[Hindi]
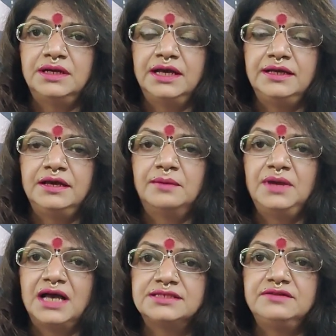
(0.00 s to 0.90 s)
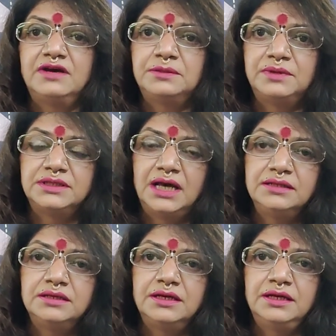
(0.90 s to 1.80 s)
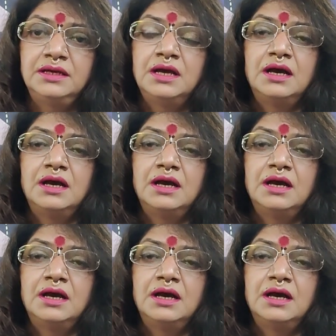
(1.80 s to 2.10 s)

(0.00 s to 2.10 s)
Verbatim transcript: करना है कि हमें आशीर्वाद प्रदान करें